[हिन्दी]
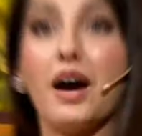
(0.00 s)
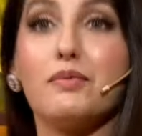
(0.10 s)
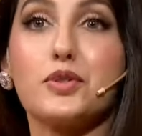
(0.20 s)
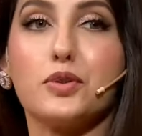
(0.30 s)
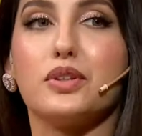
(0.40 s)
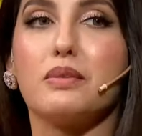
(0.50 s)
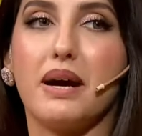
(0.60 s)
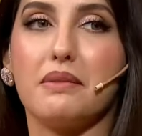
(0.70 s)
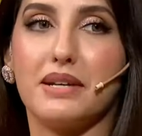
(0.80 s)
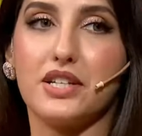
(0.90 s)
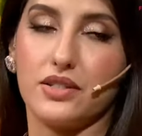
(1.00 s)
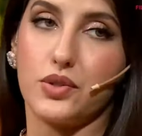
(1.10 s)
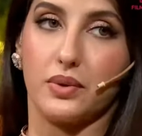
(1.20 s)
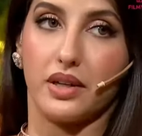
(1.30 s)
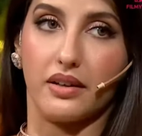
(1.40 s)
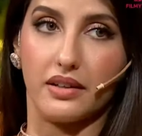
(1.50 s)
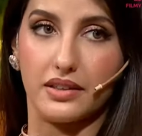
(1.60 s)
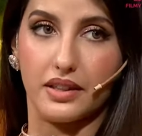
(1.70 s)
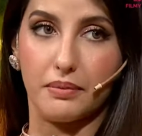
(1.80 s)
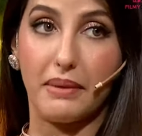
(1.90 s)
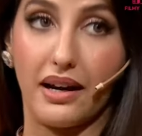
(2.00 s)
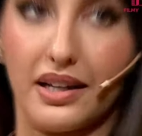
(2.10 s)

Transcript: कर ली है हर उसे सपने को